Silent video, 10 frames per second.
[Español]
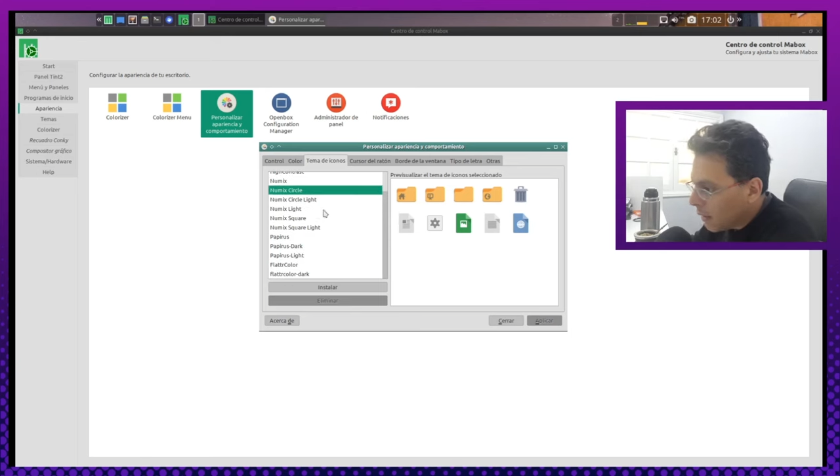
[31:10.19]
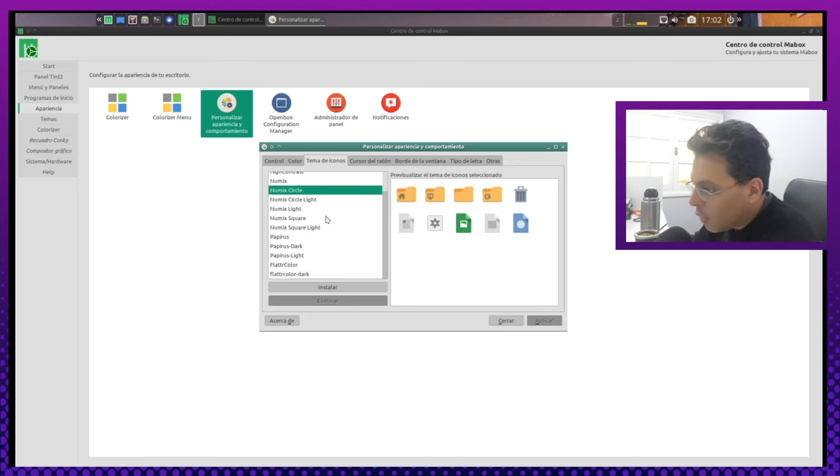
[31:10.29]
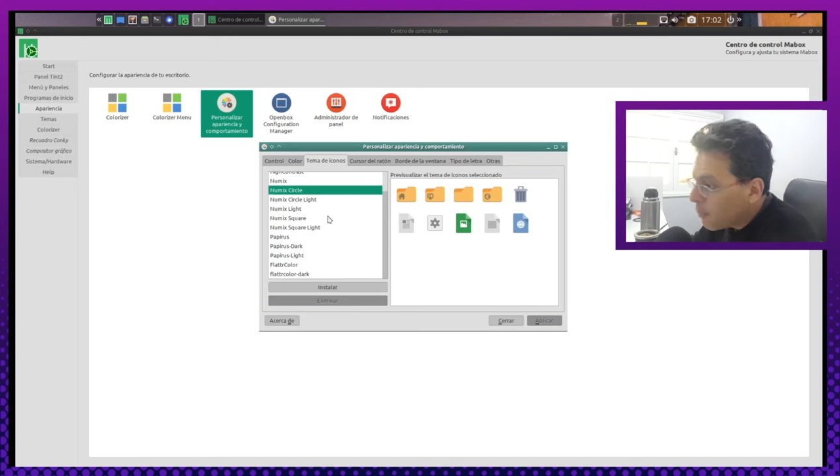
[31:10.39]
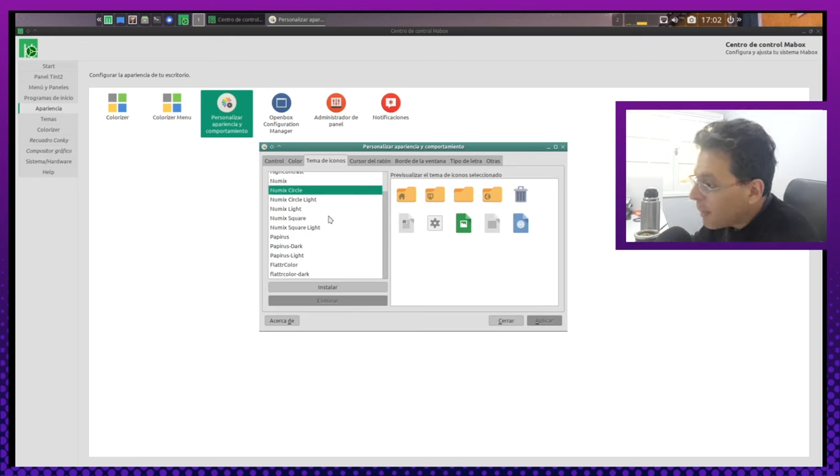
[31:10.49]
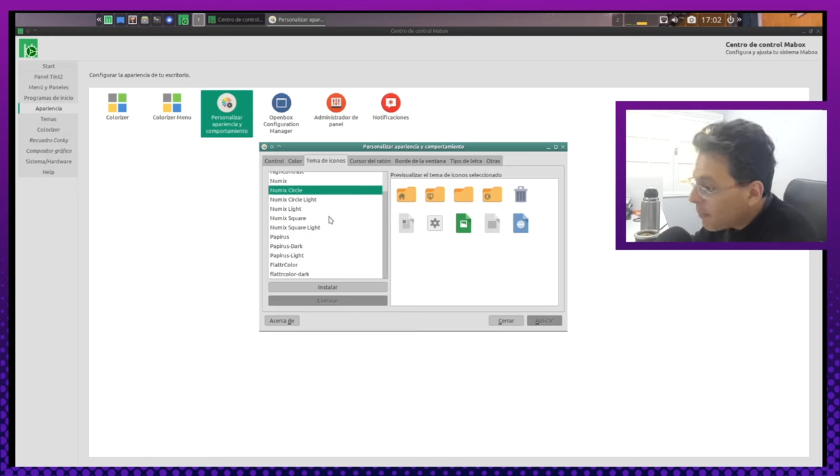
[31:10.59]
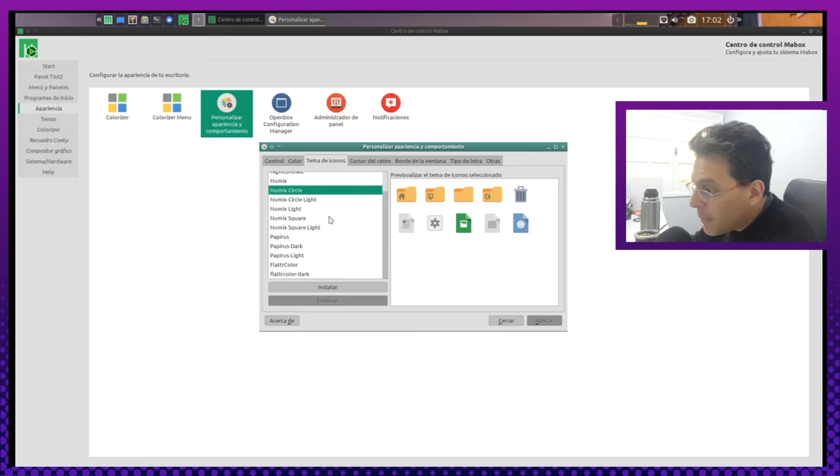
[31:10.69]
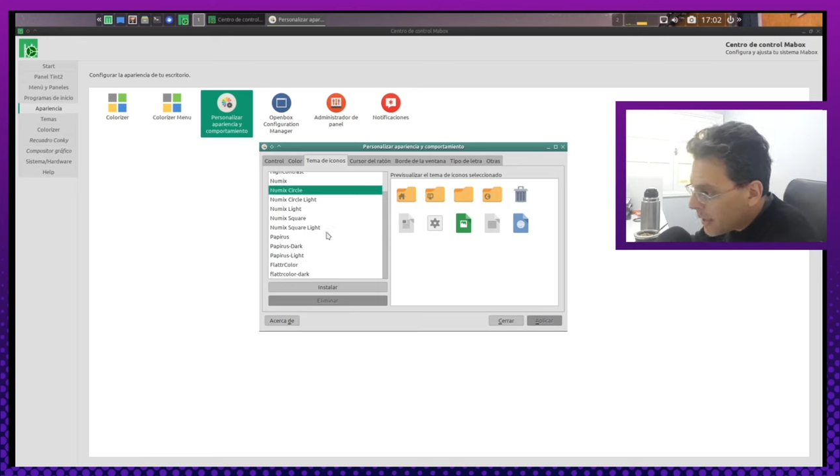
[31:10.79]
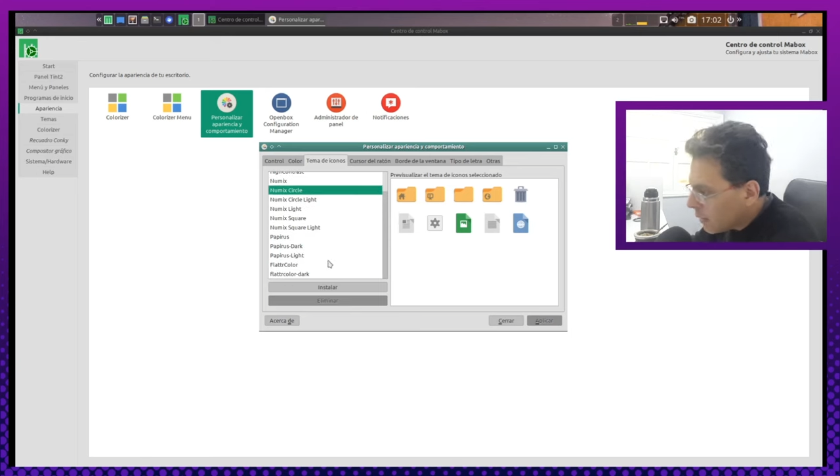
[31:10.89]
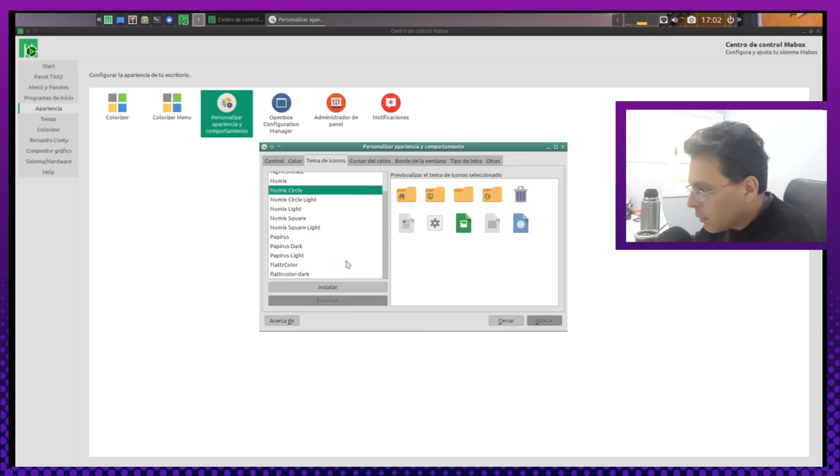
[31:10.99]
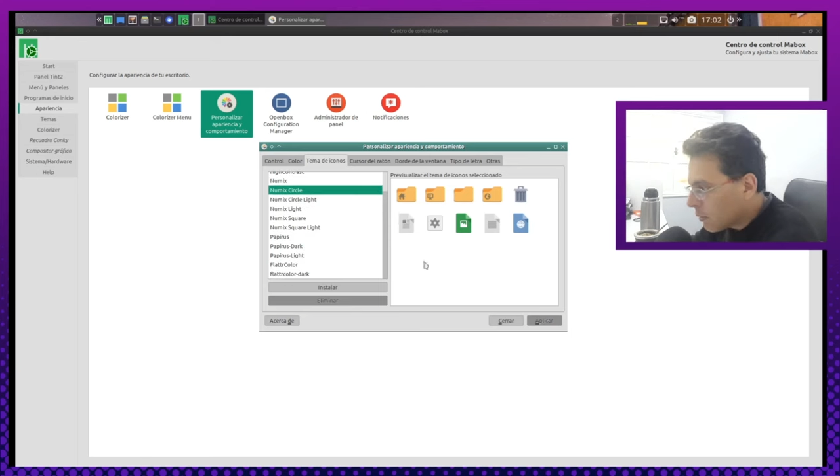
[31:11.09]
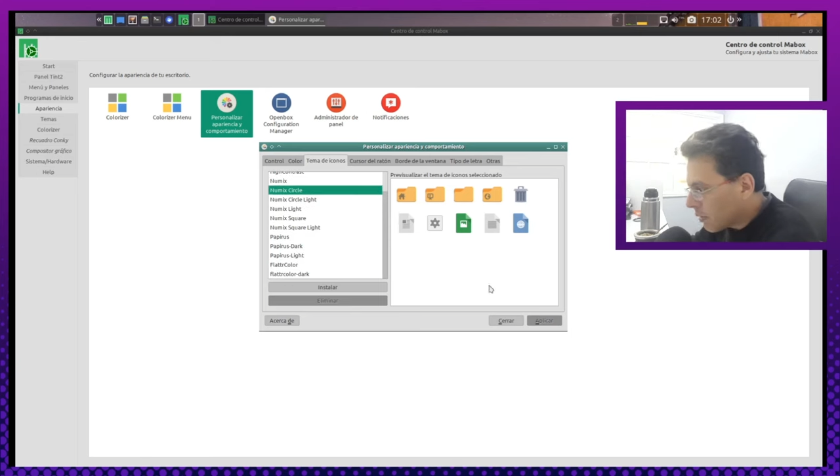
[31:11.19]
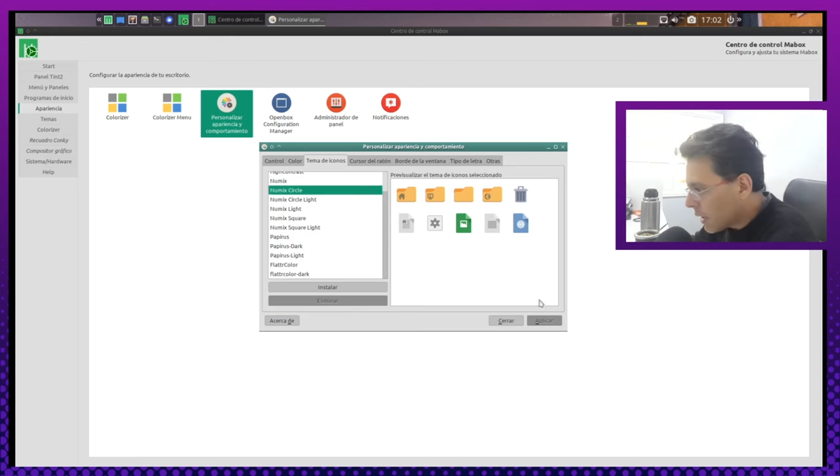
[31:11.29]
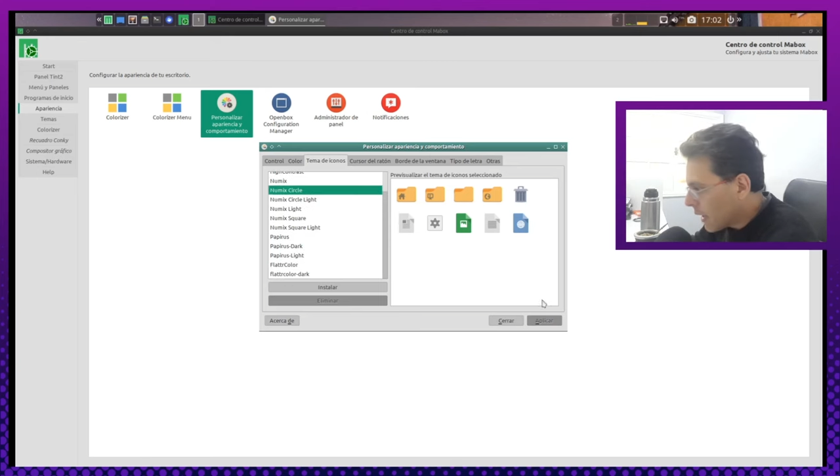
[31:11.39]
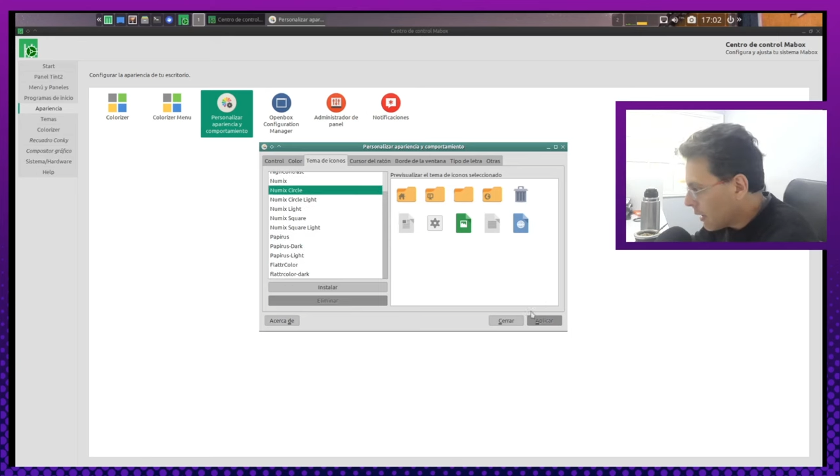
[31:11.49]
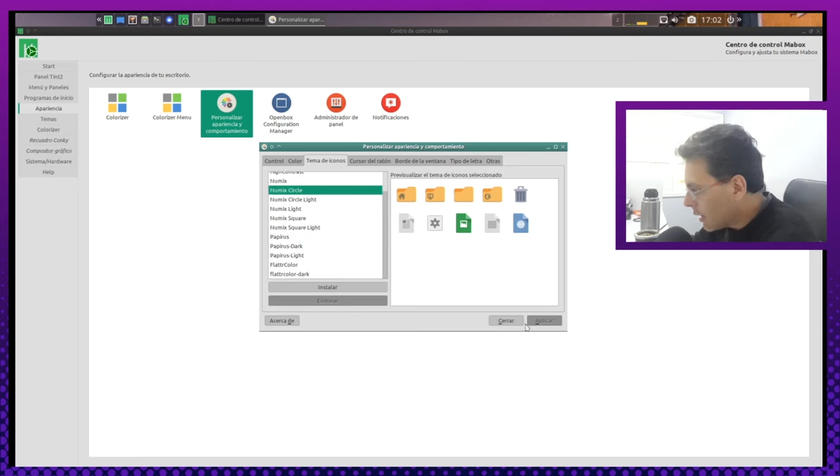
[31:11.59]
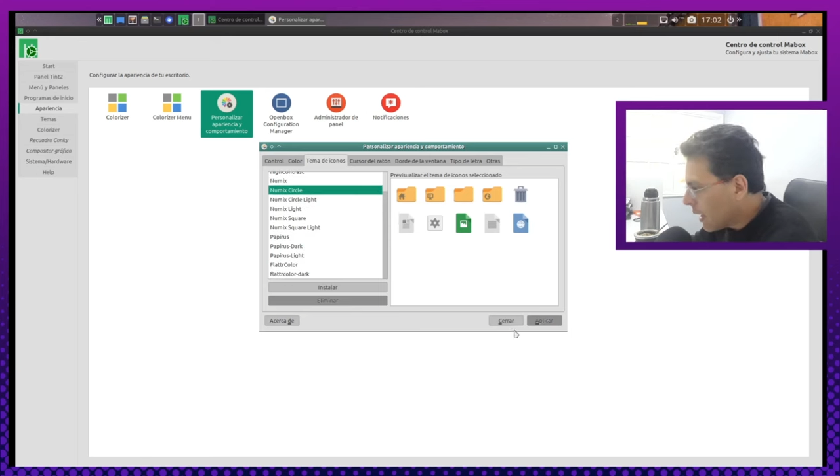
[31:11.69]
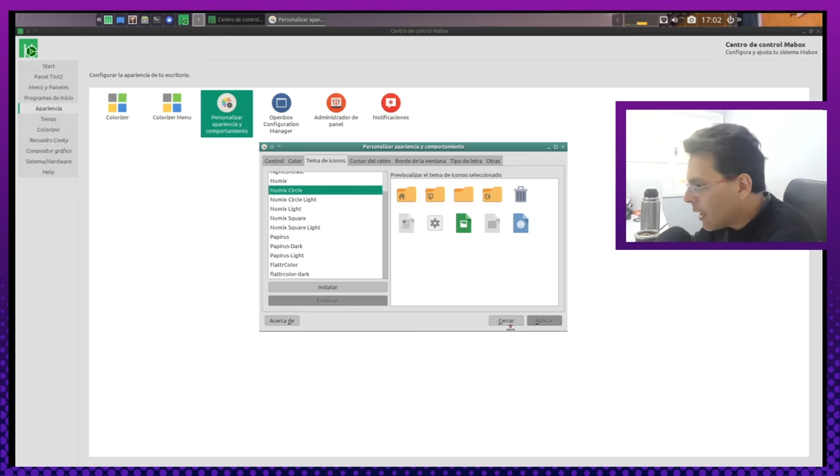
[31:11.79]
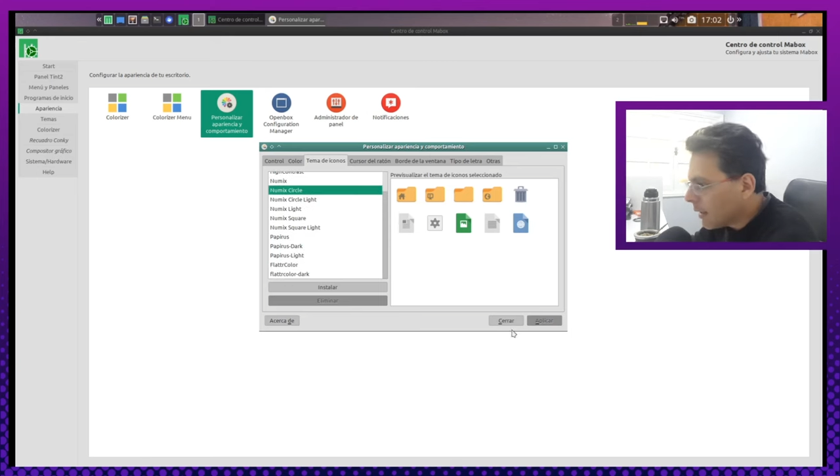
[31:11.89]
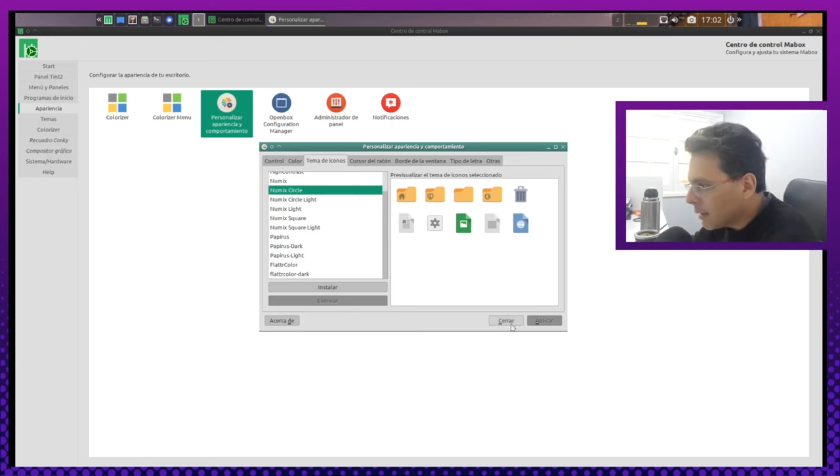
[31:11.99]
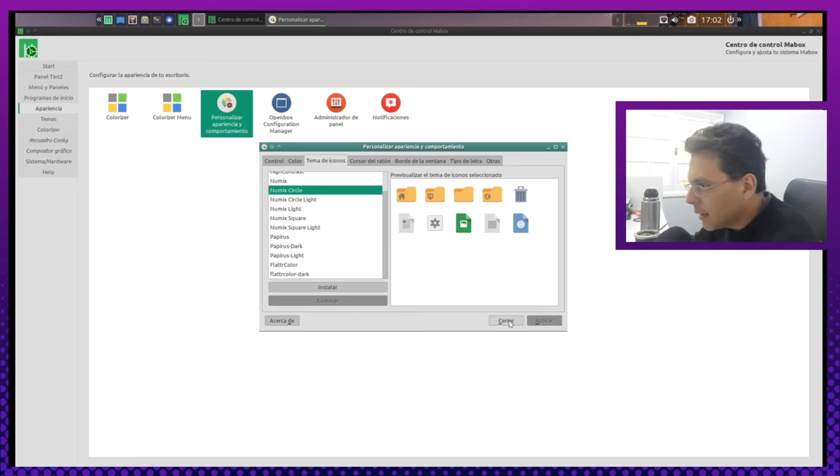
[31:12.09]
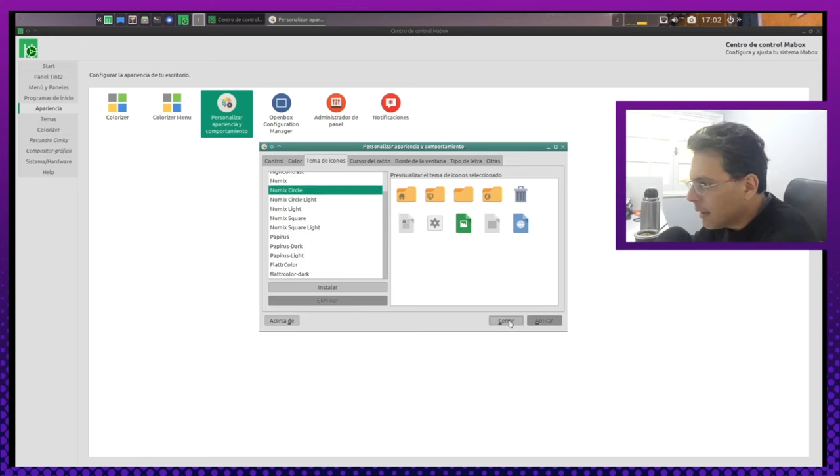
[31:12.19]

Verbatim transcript: los Papyrus, o sea que está,